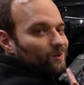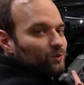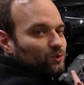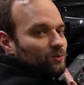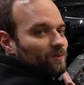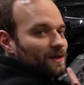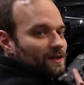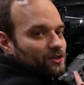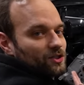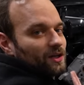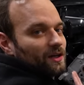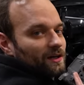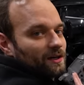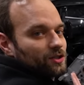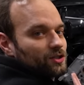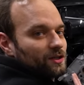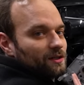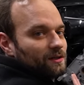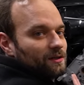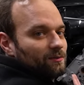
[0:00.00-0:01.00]
automatisch an einer
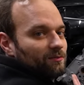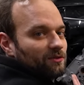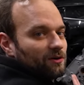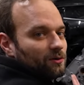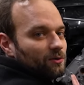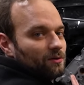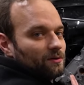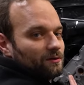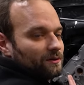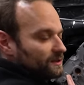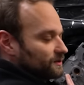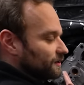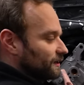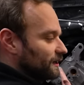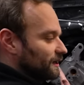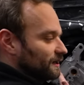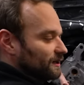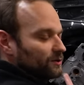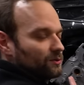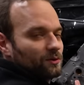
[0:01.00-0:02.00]
Stelle in dem V. Also er
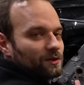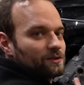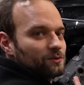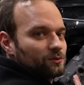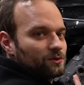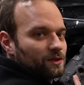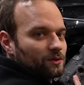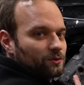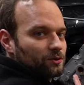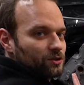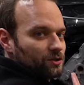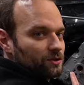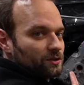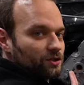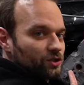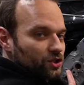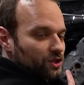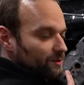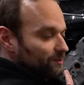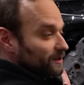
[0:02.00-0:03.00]
kann ja nur ganz runterrutschen.
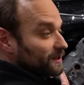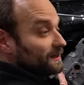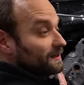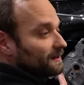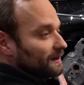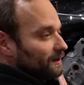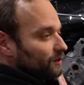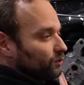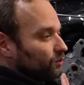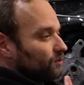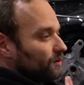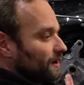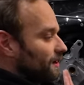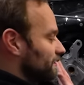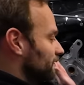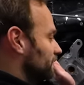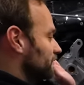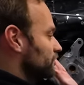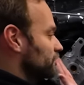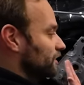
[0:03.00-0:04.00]
Schiebe ich ihn da
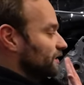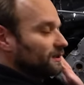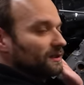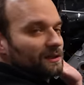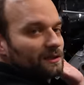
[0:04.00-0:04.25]
rüber, steht er